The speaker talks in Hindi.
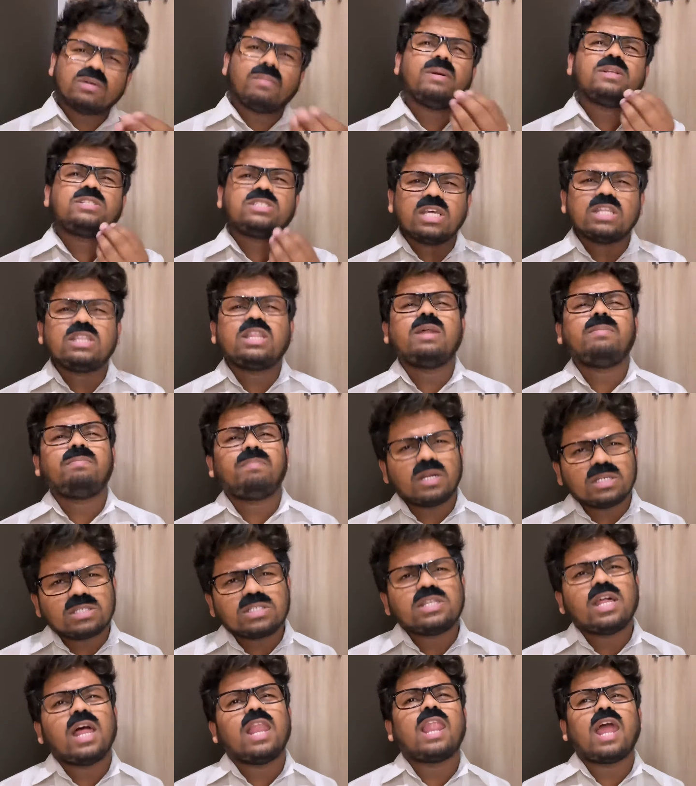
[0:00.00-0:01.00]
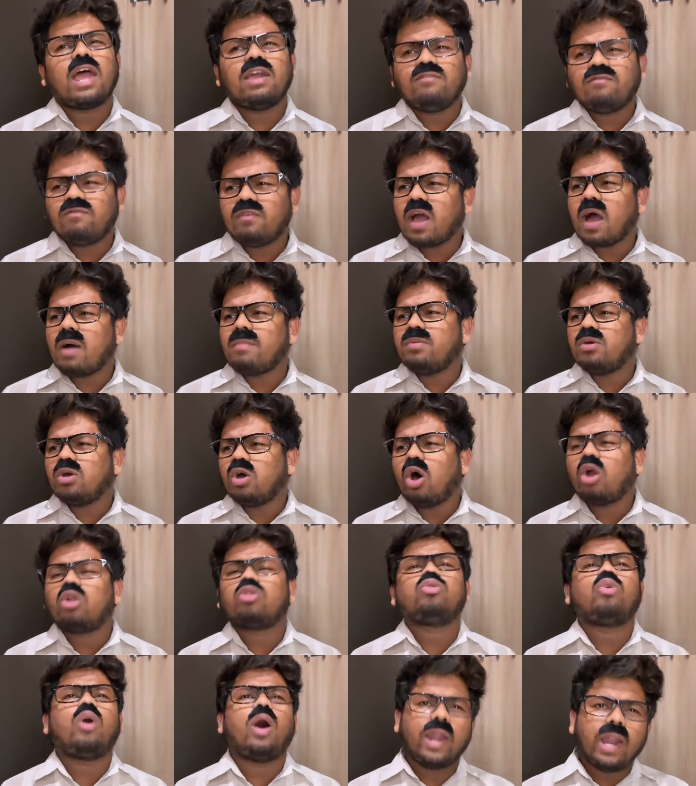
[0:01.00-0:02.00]
समझते तेरी पर्सनल लाइफ है अभी
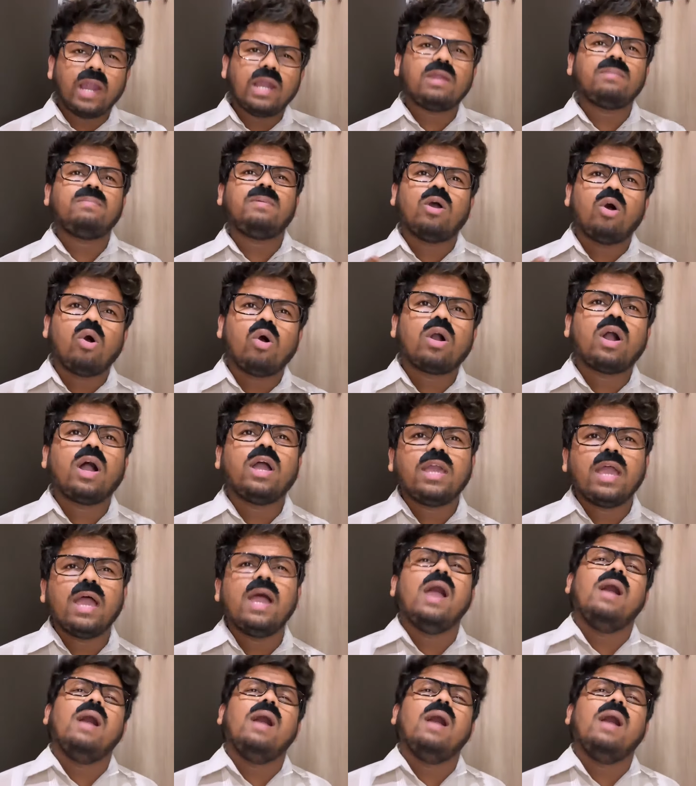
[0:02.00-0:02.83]
और तू अडल्ट भी हो गई है